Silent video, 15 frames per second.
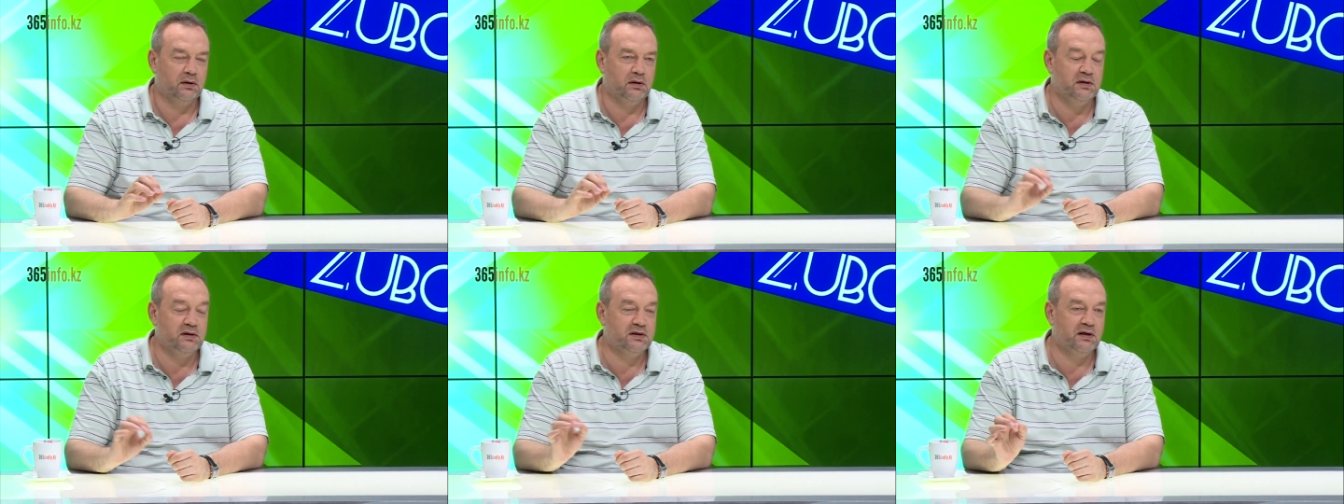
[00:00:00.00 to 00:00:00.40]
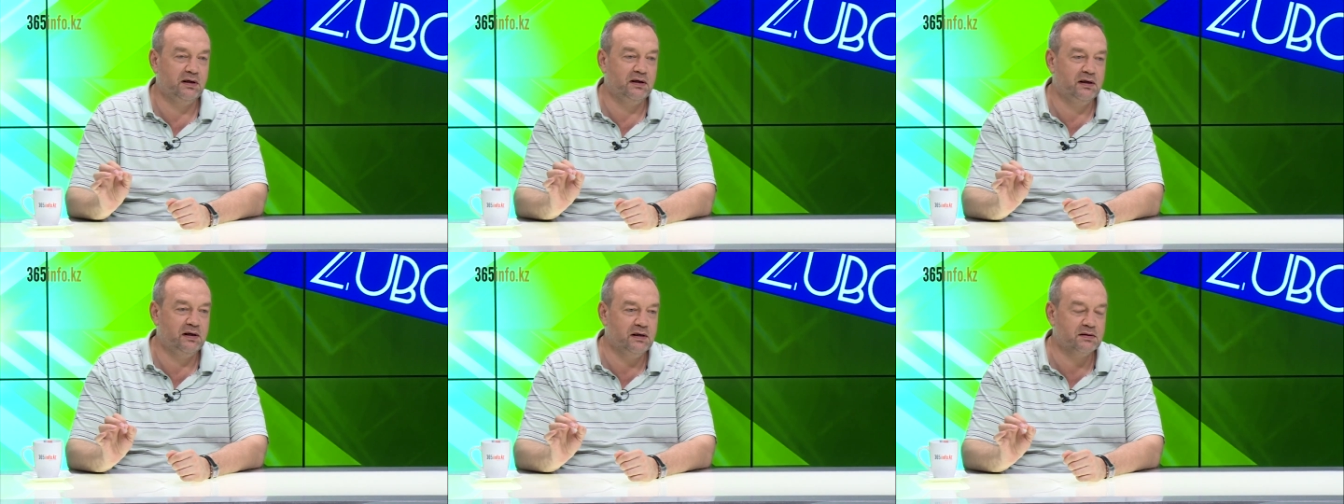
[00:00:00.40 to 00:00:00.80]

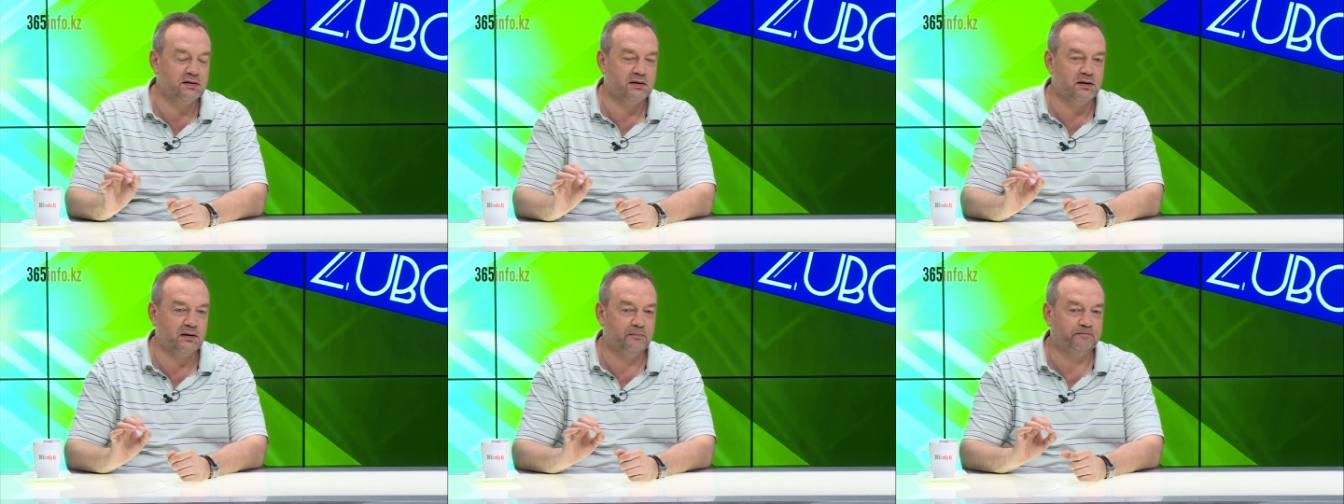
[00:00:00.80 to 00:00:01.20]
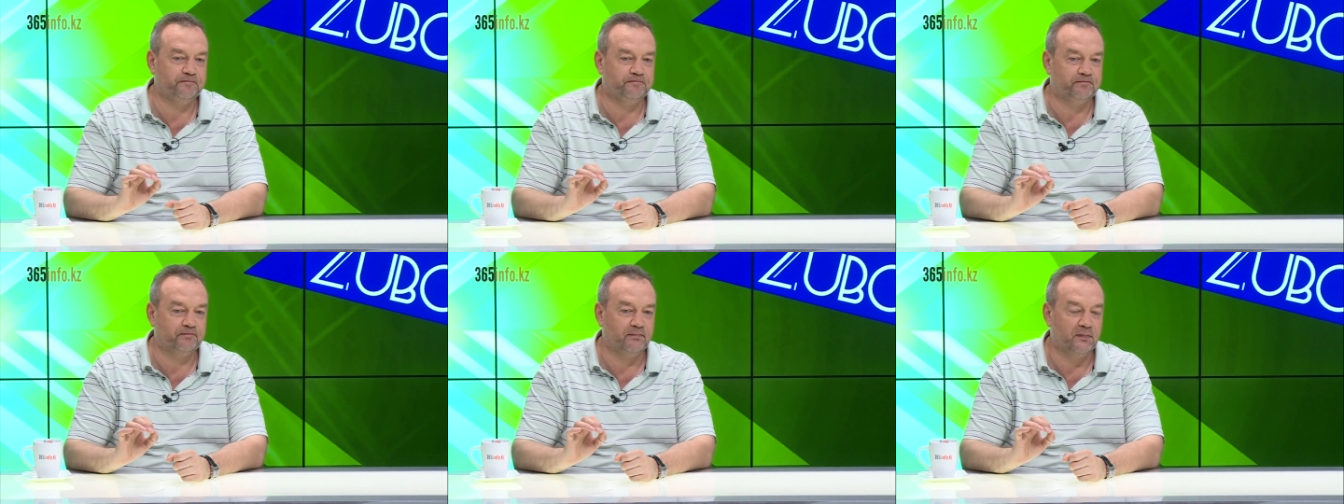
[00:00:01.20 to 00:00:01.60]
интеллигенции,
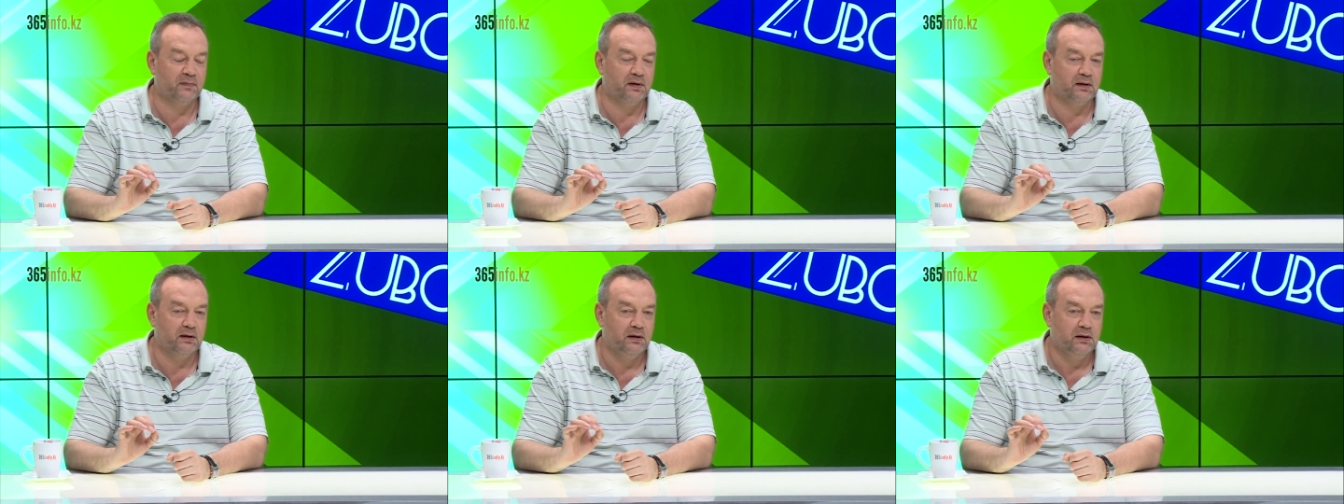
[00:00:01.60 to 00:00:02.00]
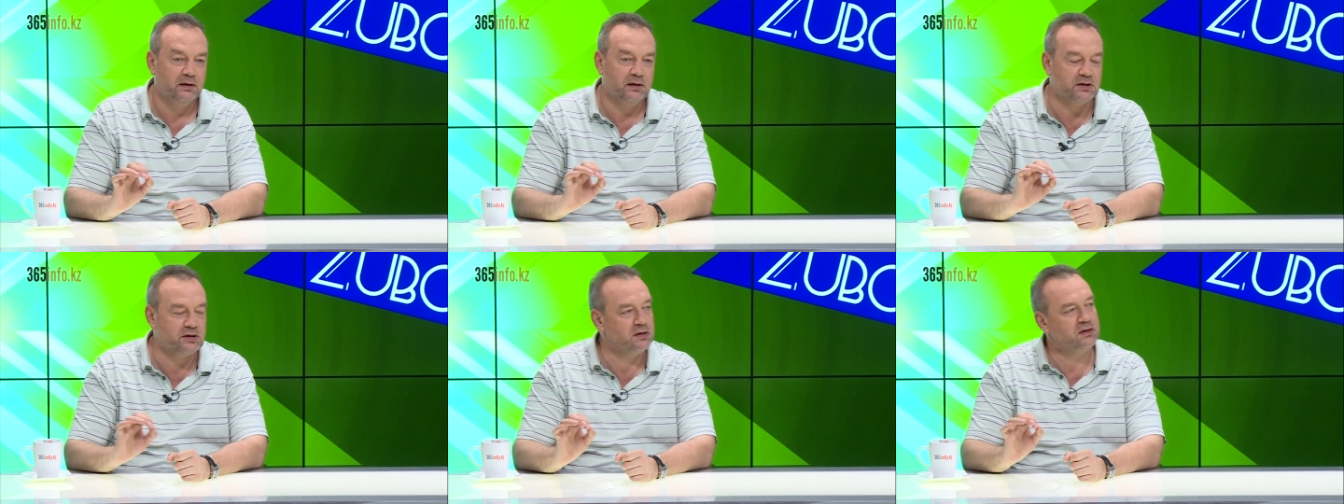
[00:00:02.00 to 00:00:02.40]

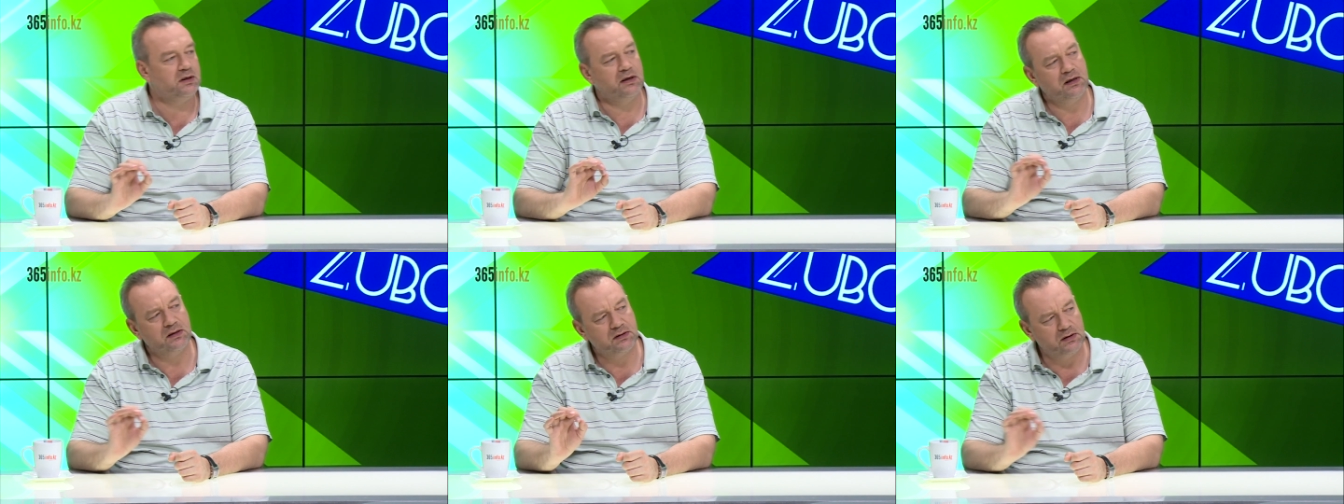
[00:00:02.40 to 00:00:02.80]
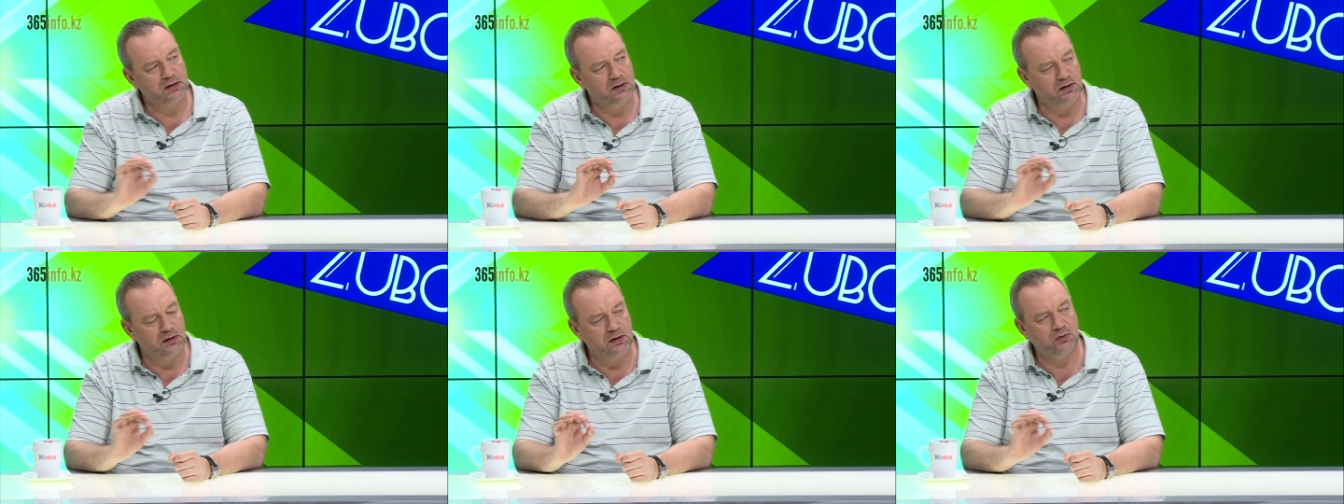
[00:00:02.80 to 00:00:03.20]
даже интеллигенция
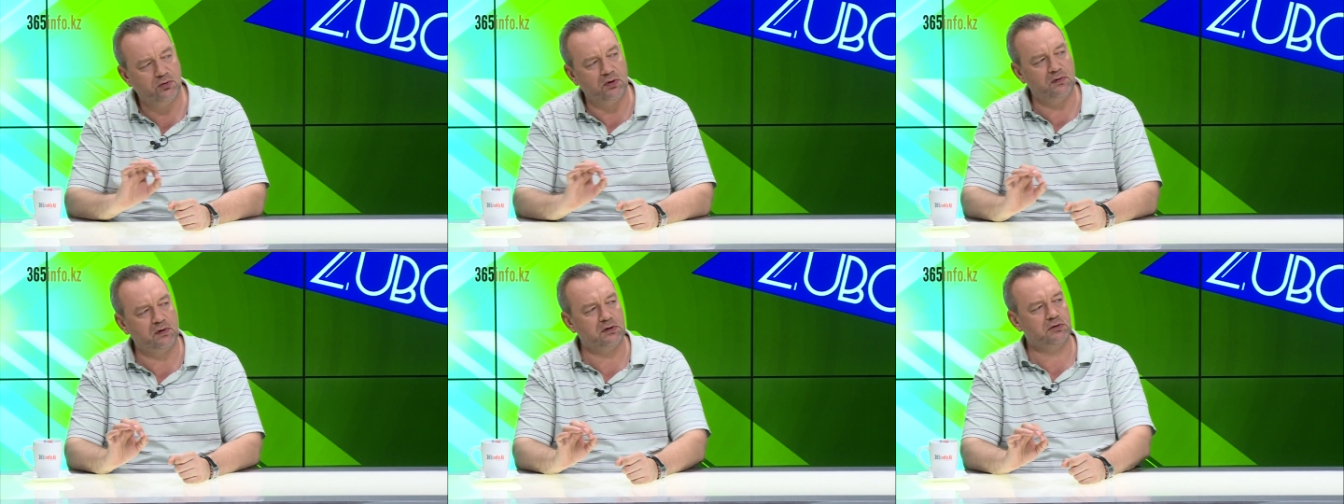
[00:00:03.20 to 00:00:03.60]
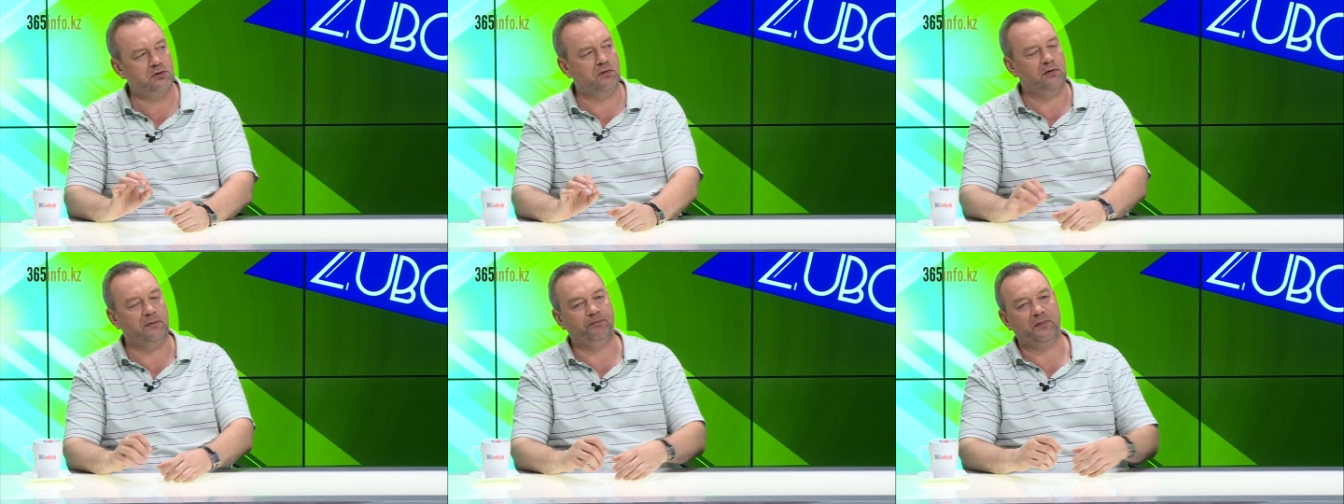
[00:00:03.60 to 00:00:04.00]
не то, наверное,
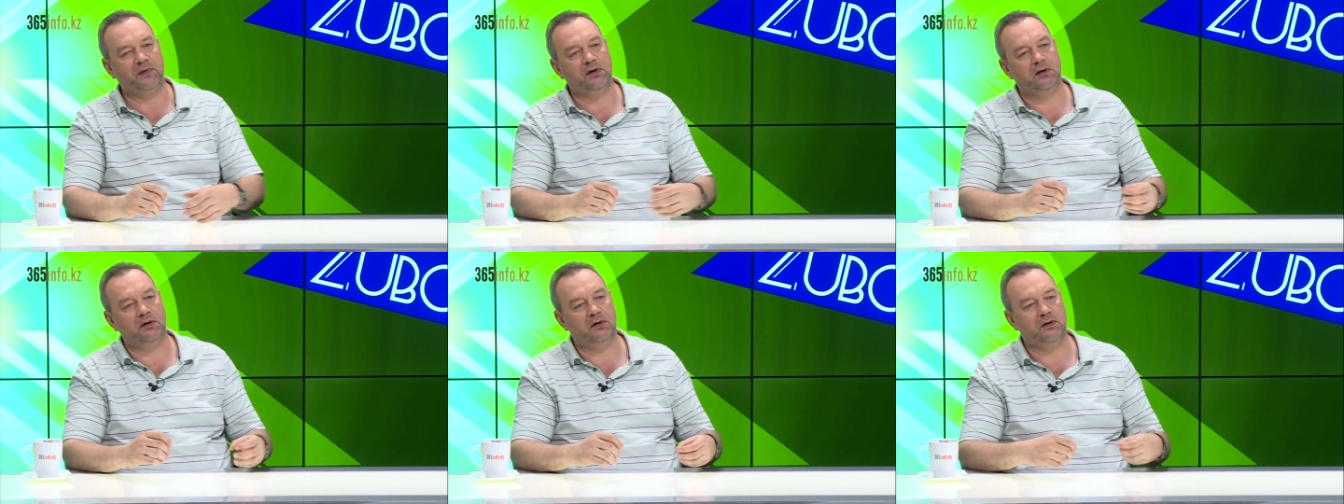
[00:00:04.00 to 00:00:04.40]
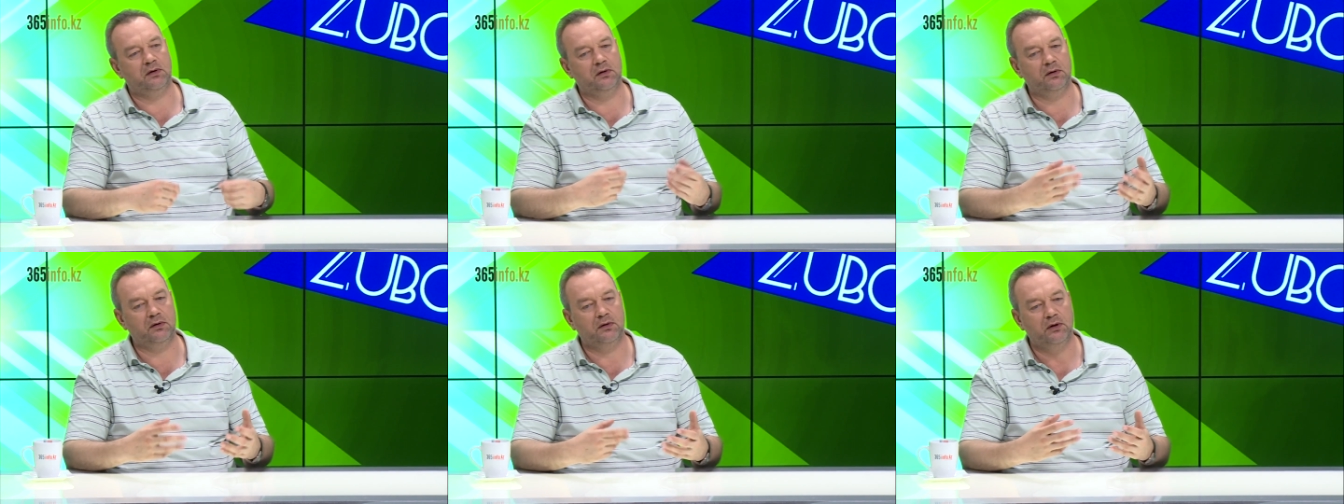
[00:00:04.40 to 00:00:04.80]

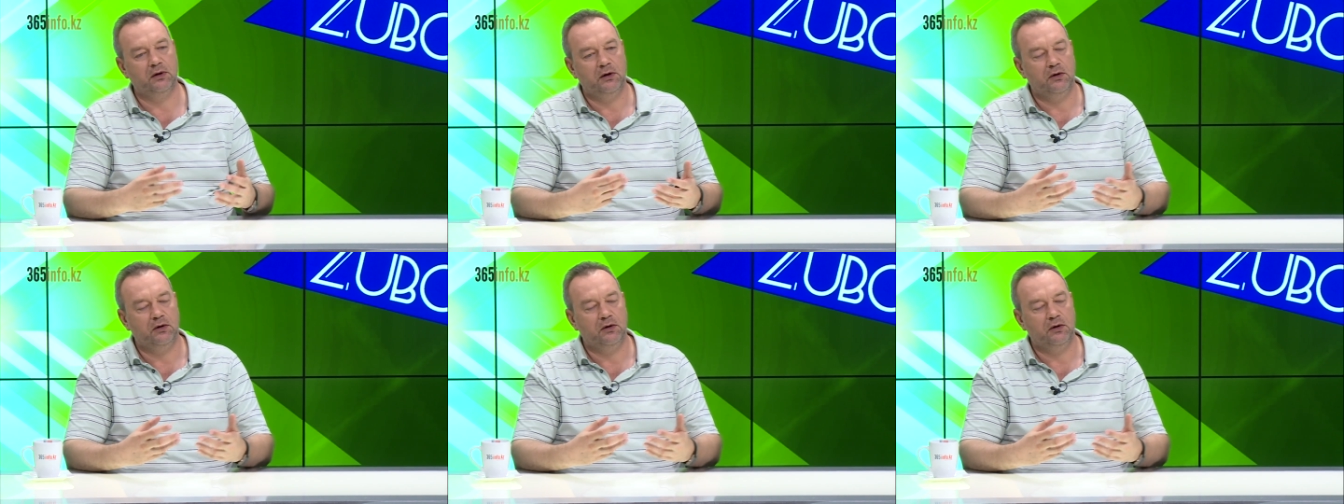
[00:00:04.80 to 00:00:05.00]
слово,